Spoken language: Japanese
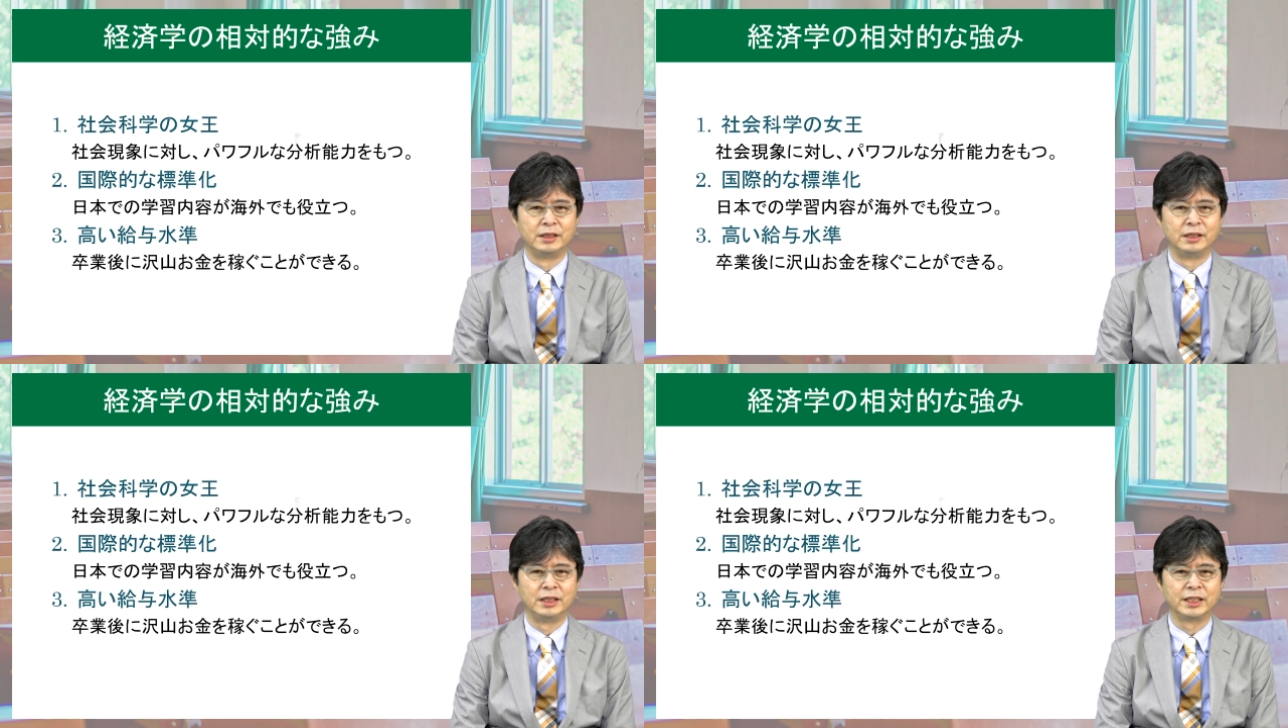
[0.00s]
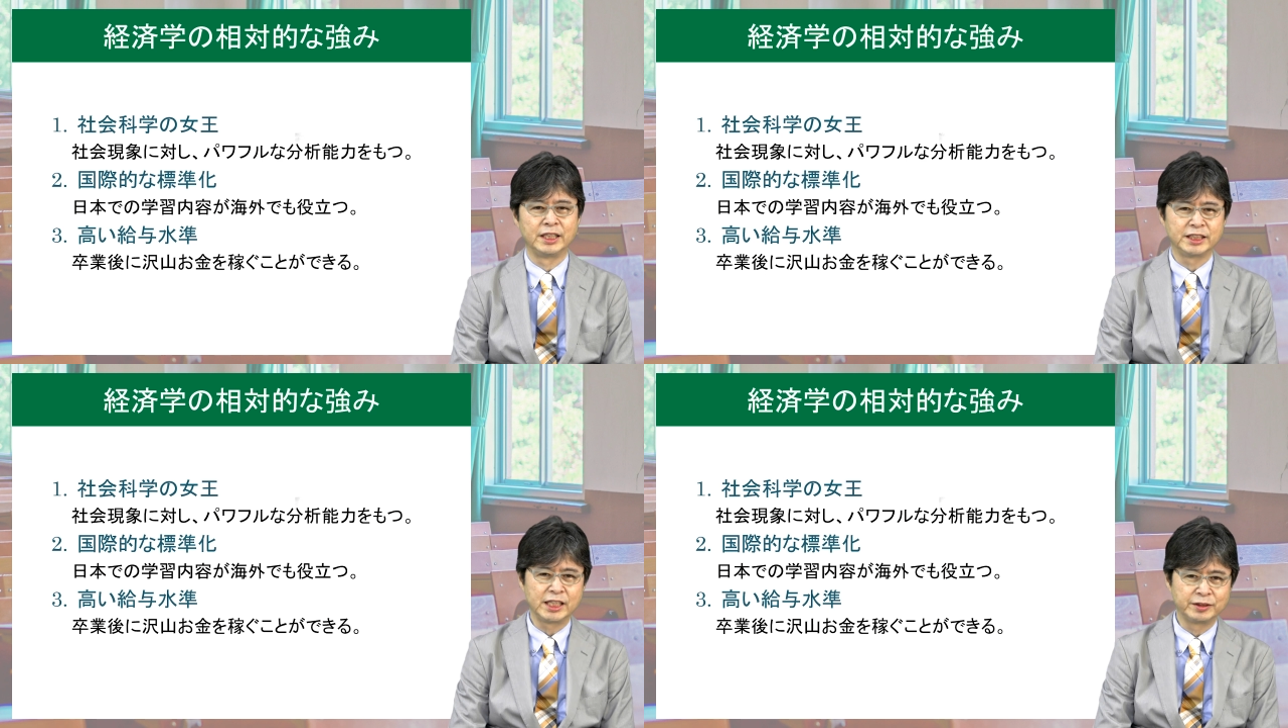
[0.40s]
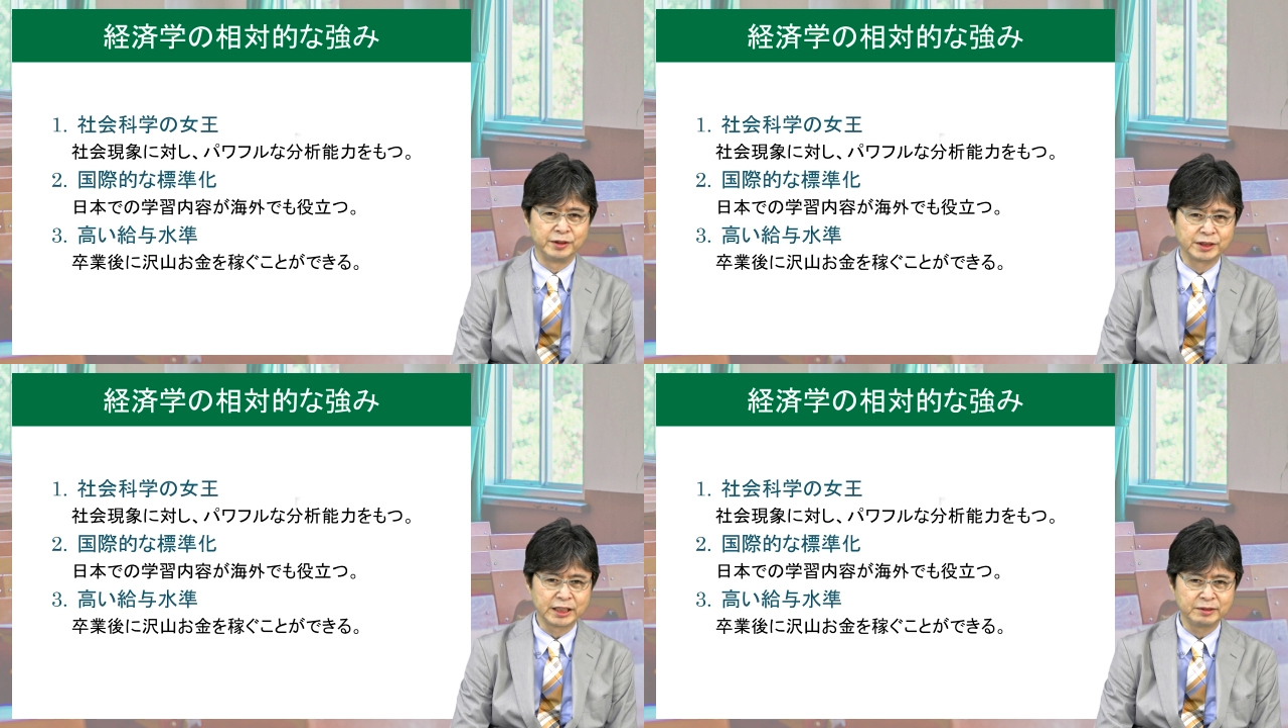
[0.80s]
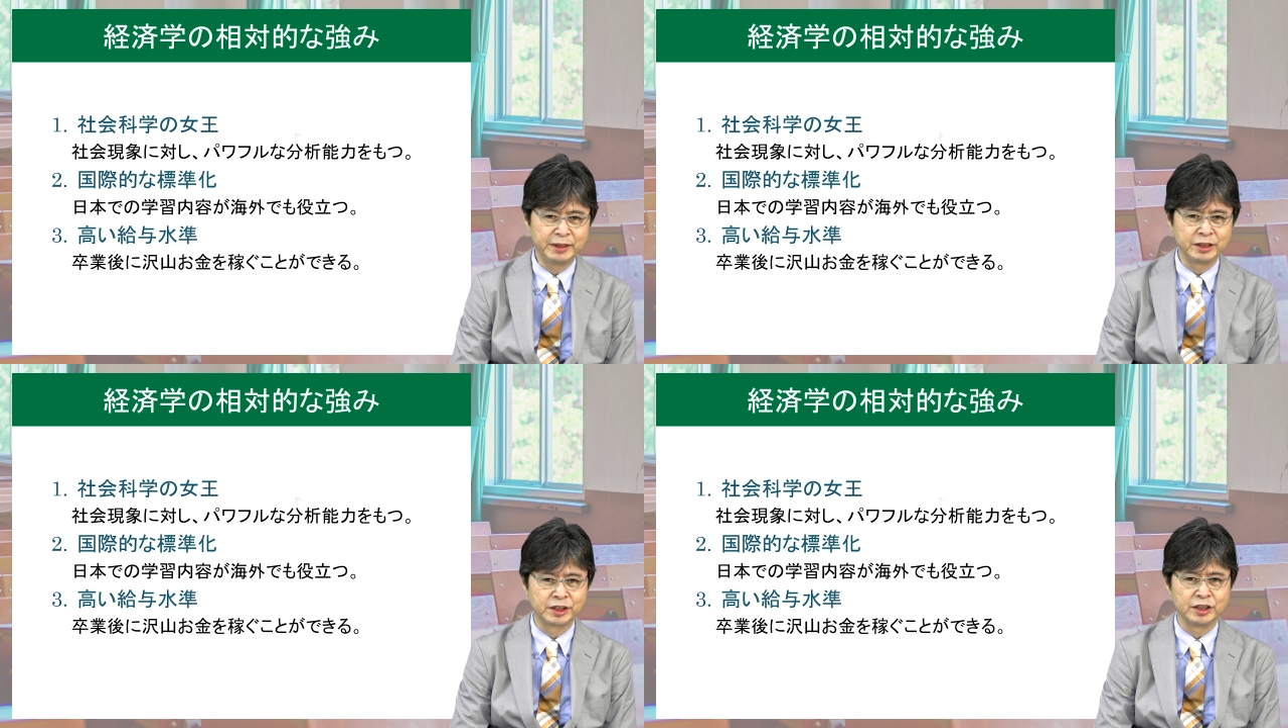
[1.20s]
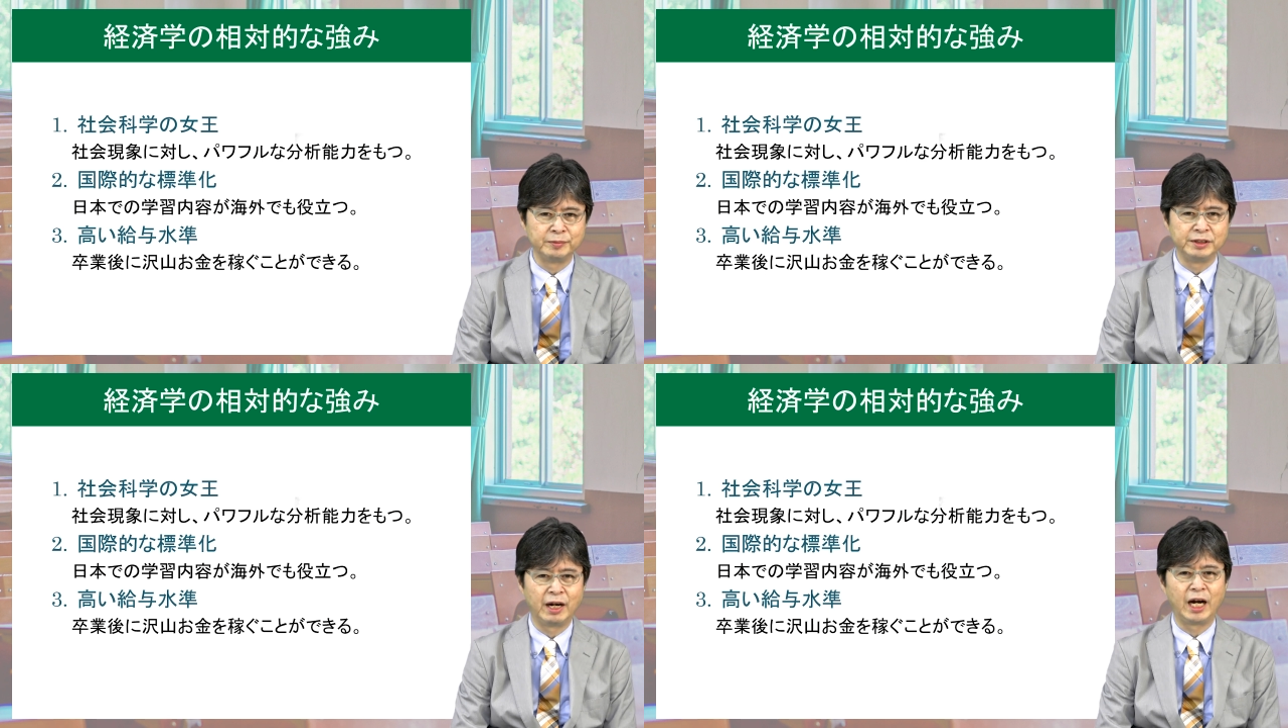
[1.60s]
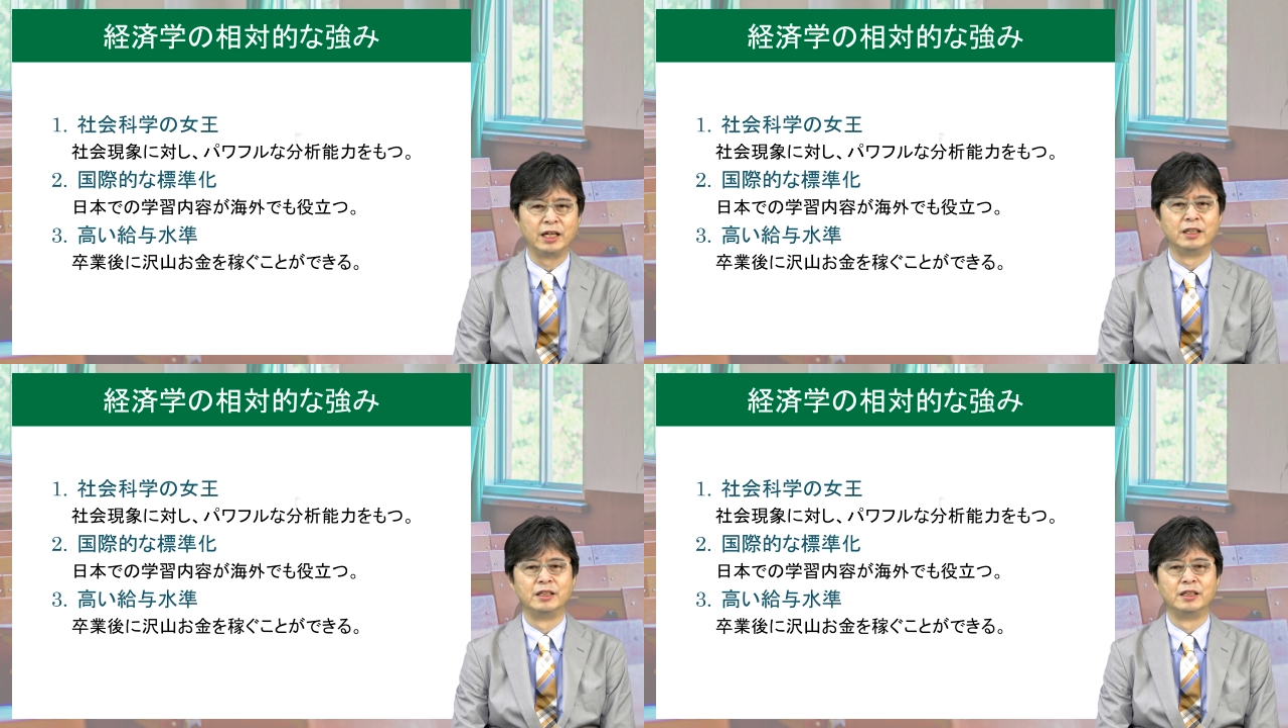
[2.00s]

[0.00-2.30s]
経済学の2つ目の強みは、